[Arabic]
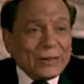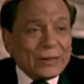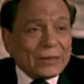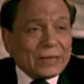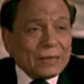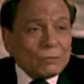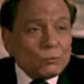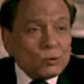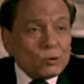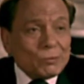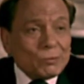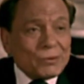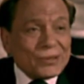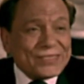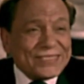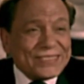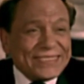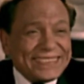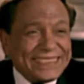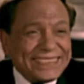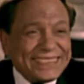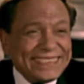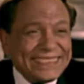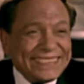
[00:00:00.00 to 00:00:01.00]
خليه يركب
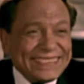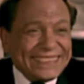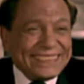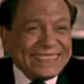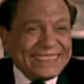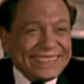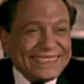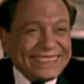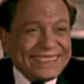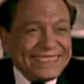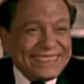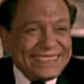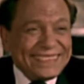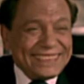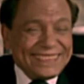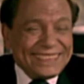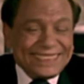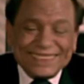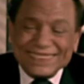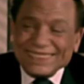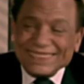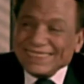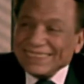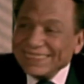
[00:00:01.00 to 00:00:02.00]
وانبسط ربنا
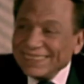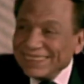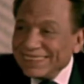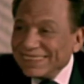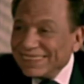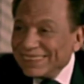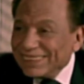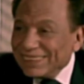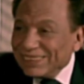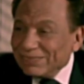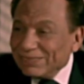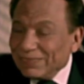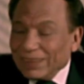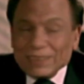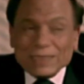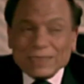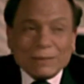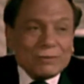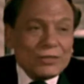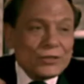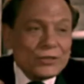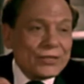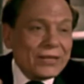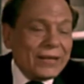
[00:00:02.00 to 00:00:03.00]
يخليك ليهم يا باشا
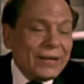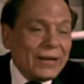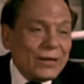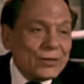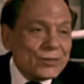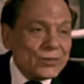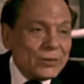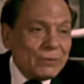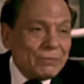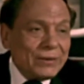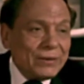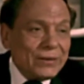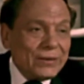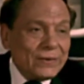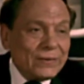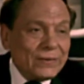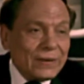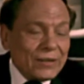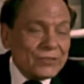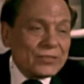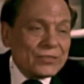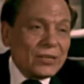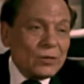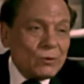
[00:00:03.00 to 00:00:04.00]
ما احنا بنشتغل عشان
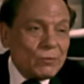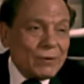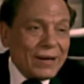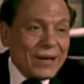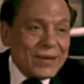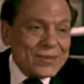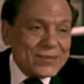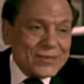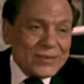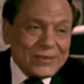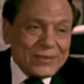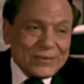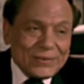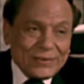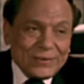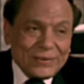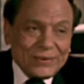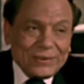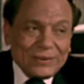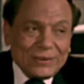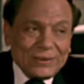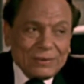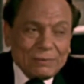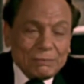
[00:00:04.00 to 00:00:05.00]
مين عشان ام حسن
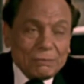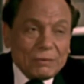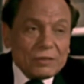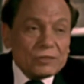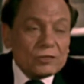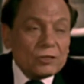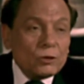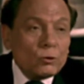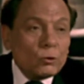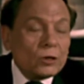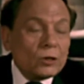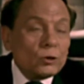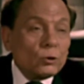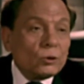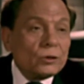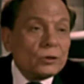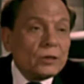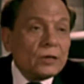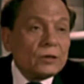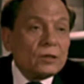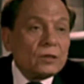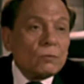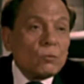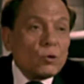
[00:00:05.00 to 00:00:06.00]
بس
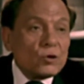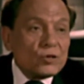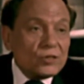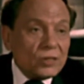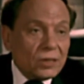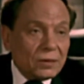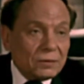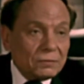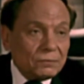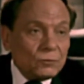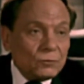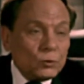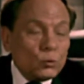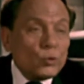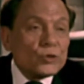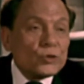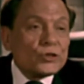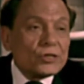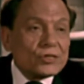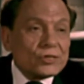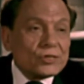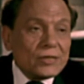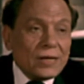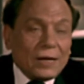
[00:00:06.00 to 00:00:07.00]
الواد عدي ده مرزق
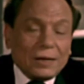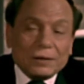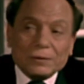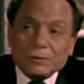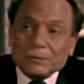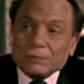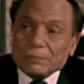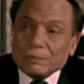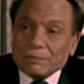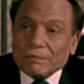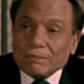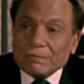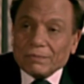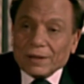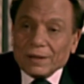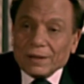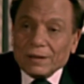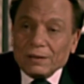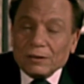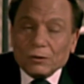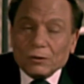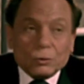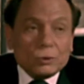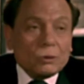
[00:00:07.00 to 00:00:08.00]
وش السعد
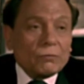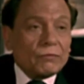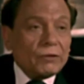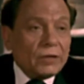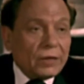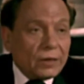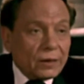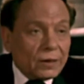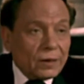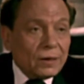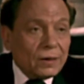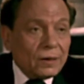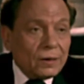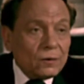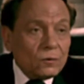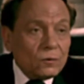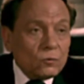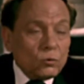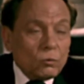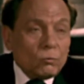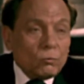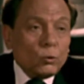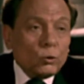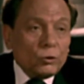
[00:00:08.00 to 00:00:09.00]
كنت في
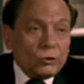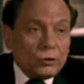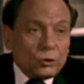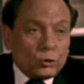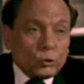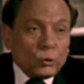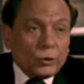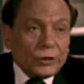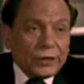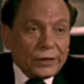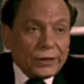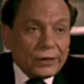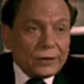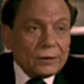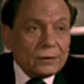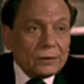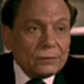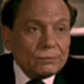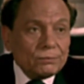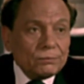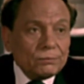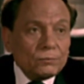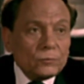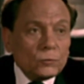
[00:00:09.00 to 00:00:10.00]
العراق وام والدته
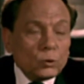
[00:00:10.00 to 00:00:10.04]
هناك